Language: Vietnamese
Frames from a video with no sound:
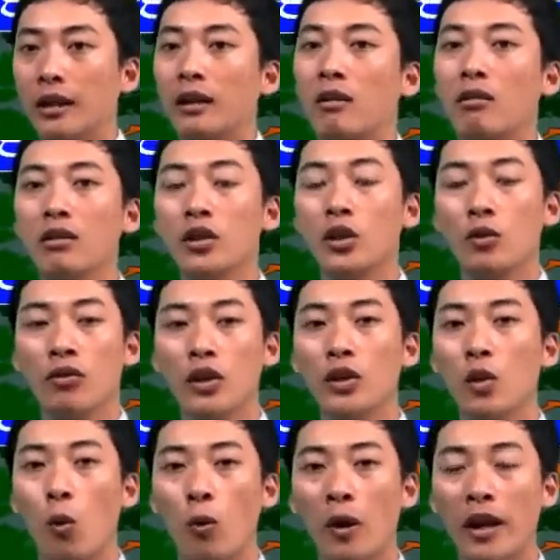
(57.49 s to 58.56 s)
Có rất nhiều ví
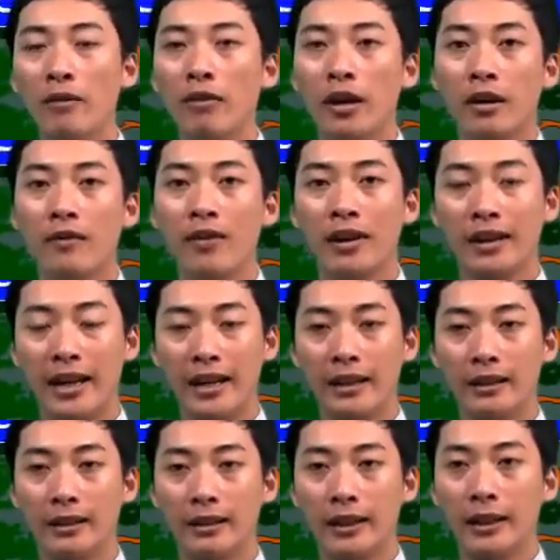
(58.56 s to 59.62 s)
dụ lấy về cái phần này.
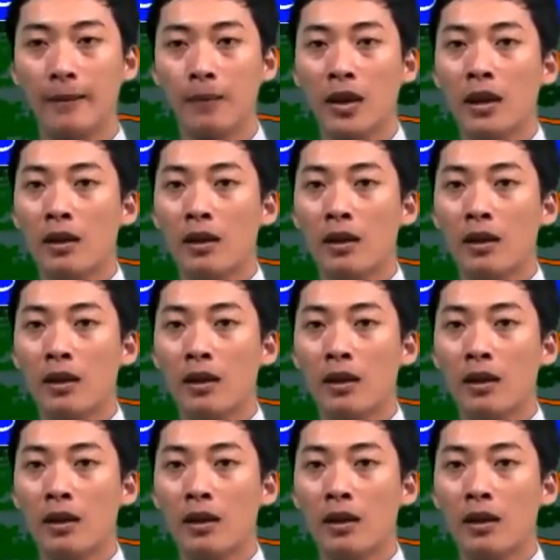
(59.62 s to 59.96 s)
À,